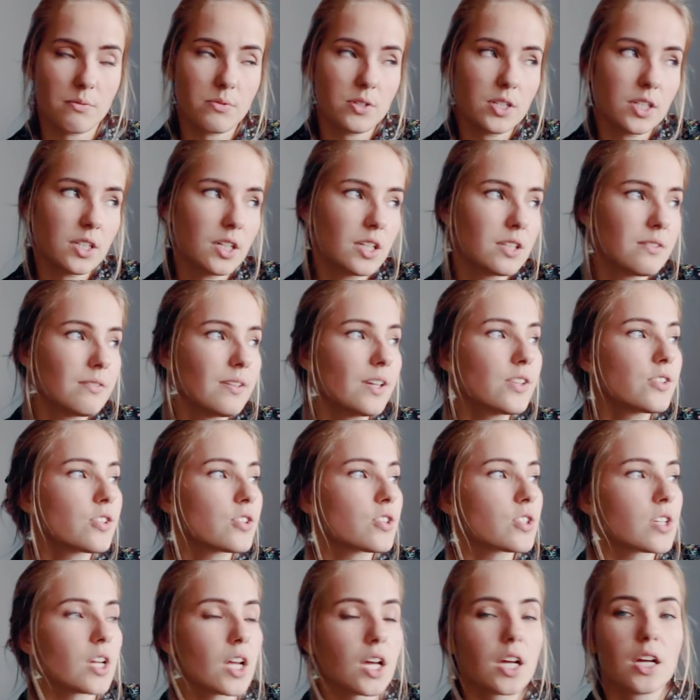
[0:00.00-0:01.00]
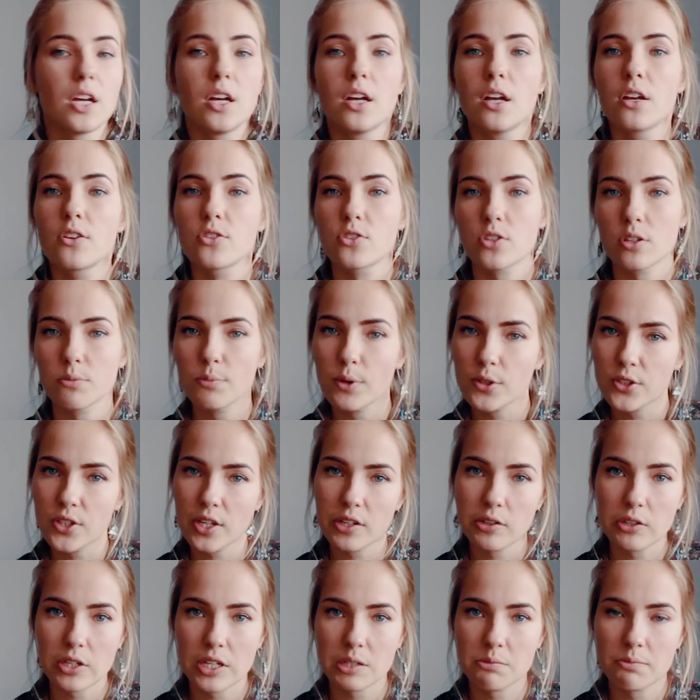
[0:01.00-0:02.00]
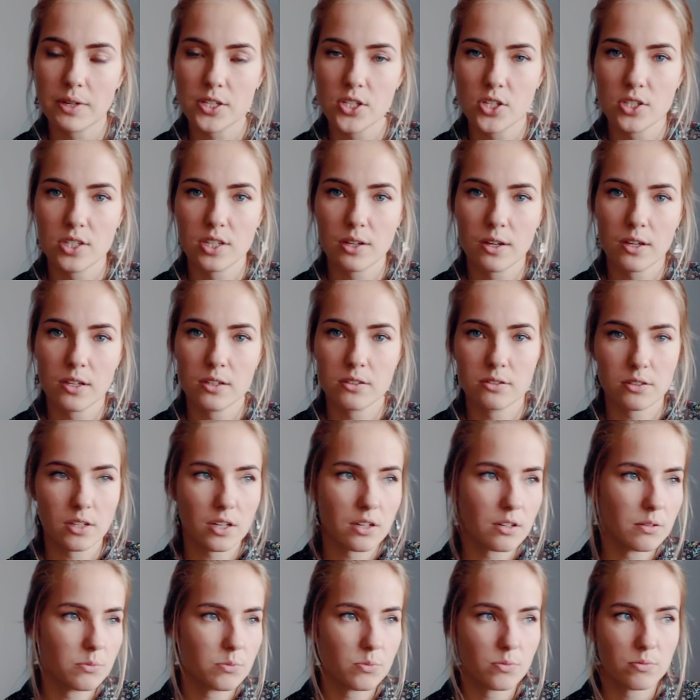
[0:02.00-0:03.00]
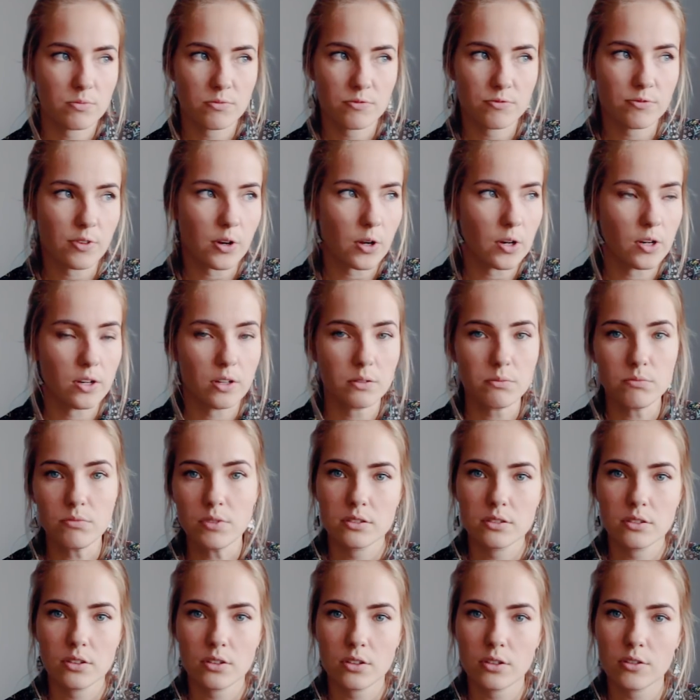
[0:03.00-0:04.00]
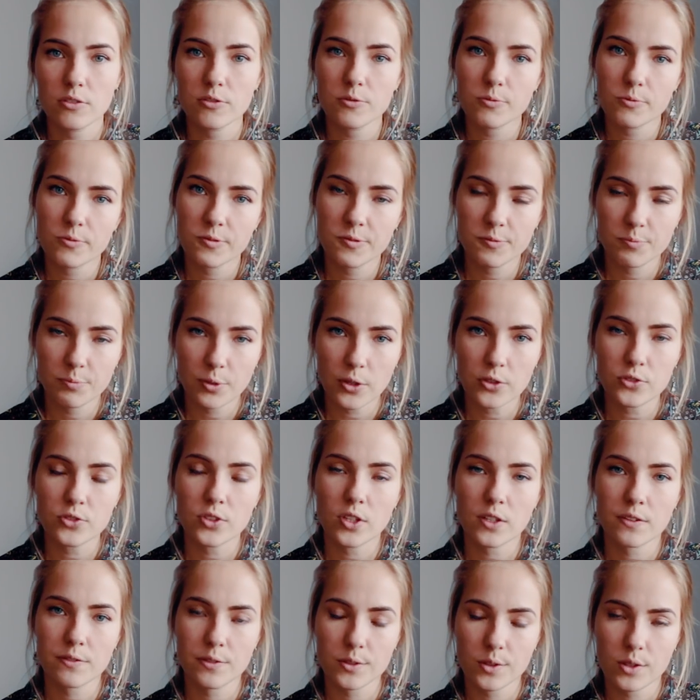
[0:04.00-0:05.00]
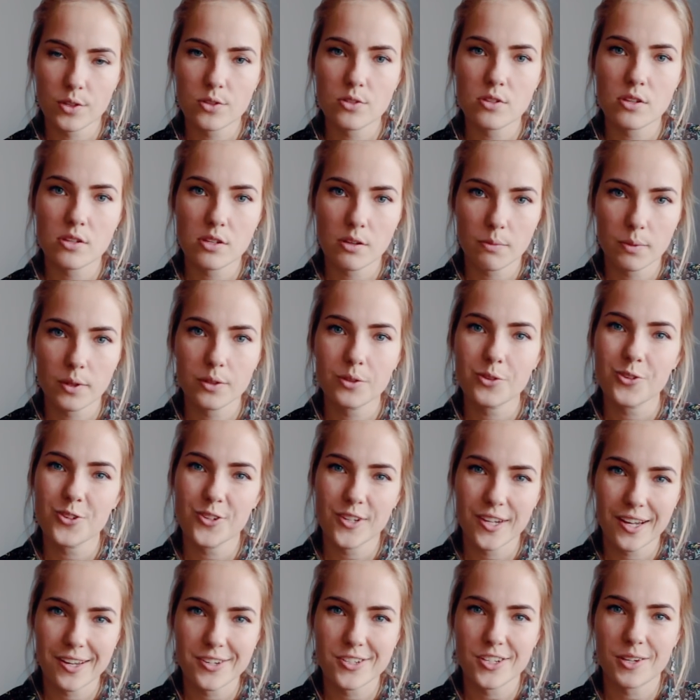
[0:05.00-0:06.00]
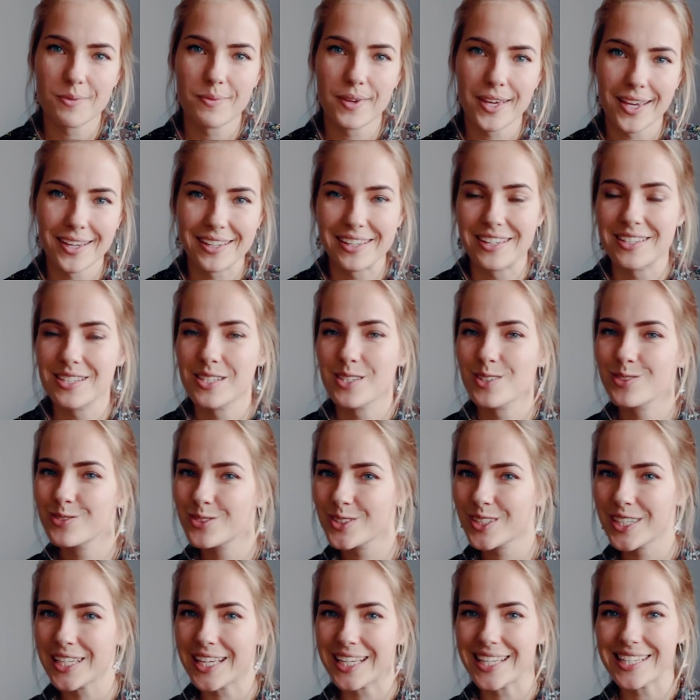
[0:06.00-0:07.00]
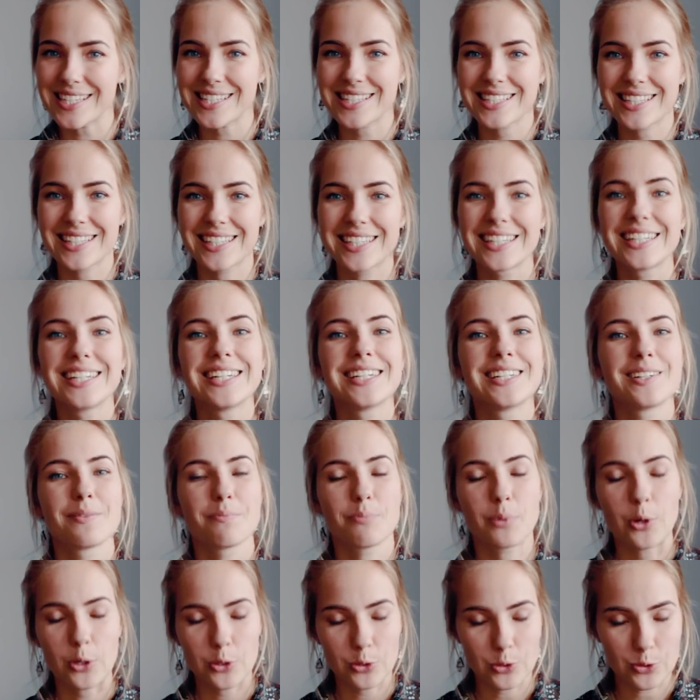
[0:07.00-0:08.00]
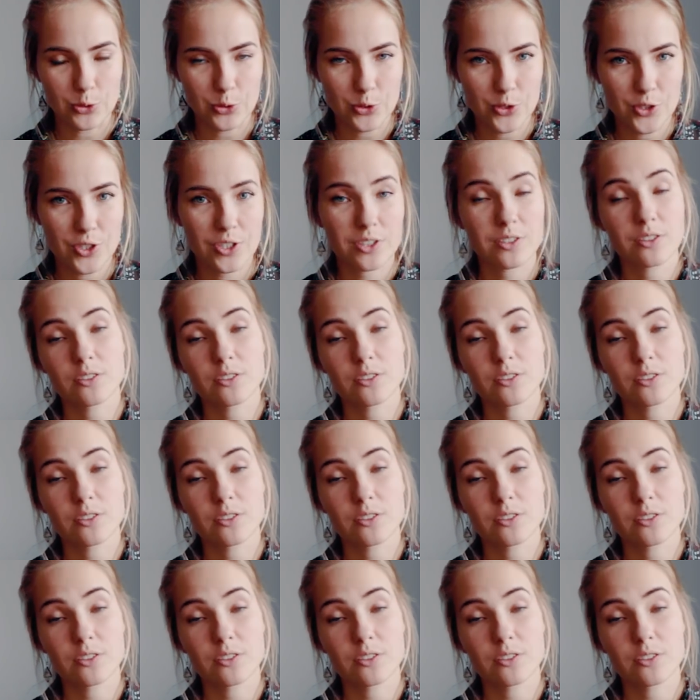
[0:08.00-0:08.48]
na przykład wiecie, że sobotę akurat macie za, taką wolną, to w piątek w nocy zaplanujcie dla siebie jakiś wyjazd, podróż,